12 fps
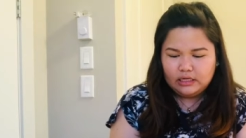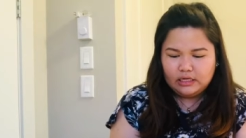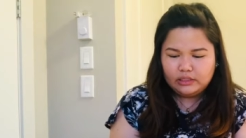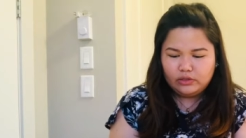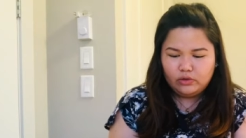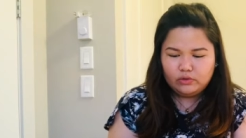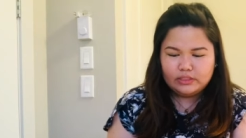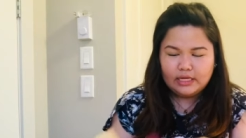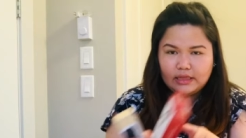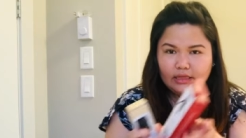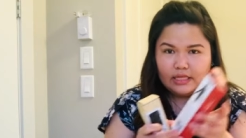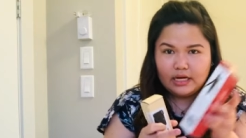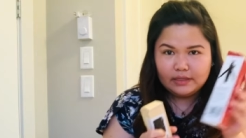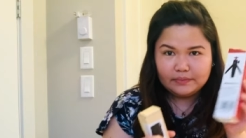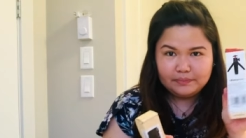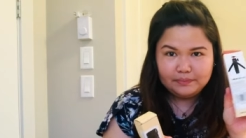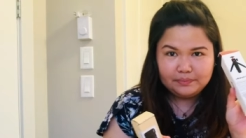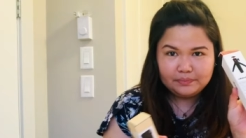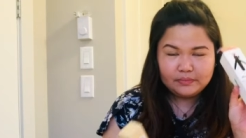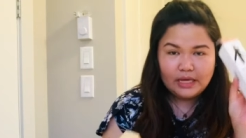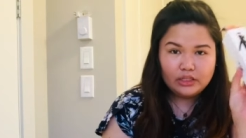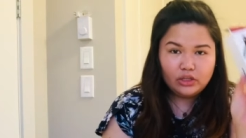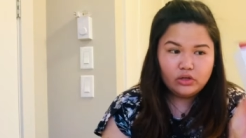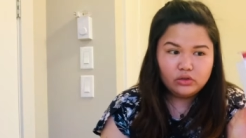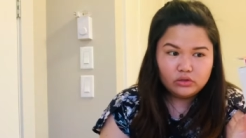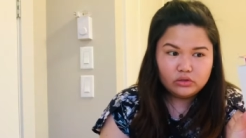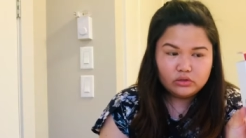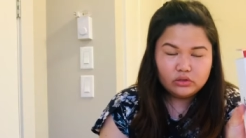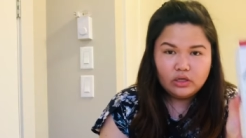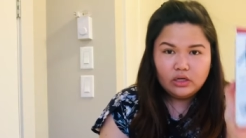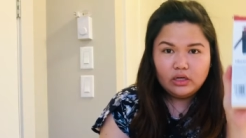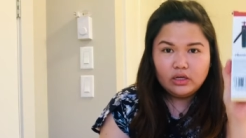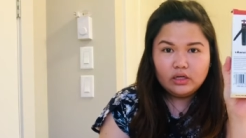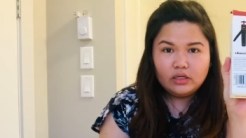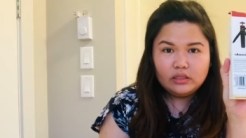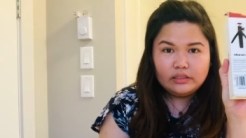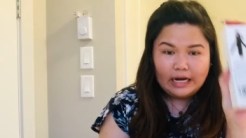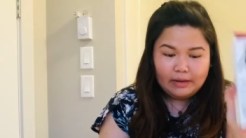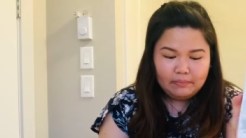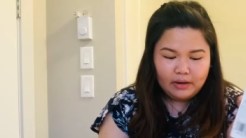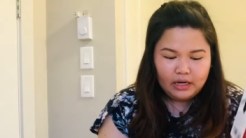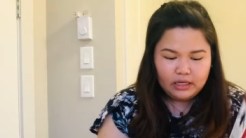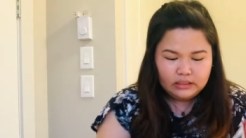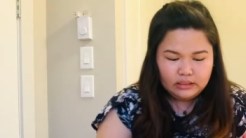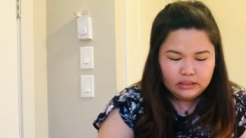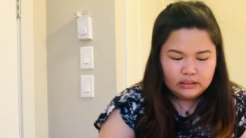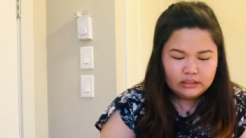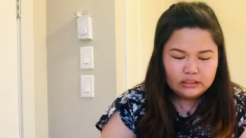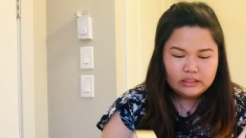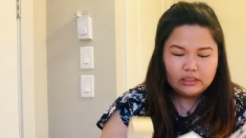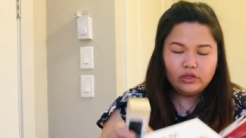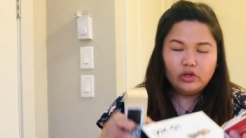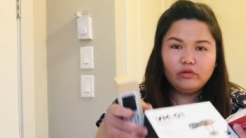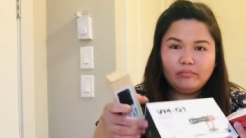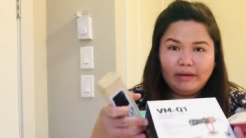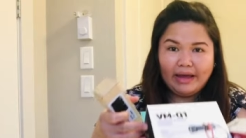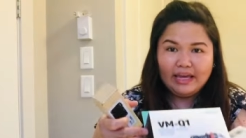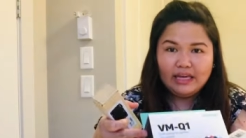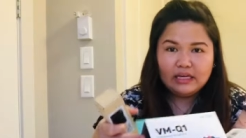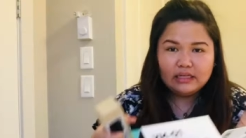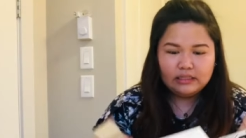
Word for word: ito yung set ng, ito yung tripod, tapos ito yung mic.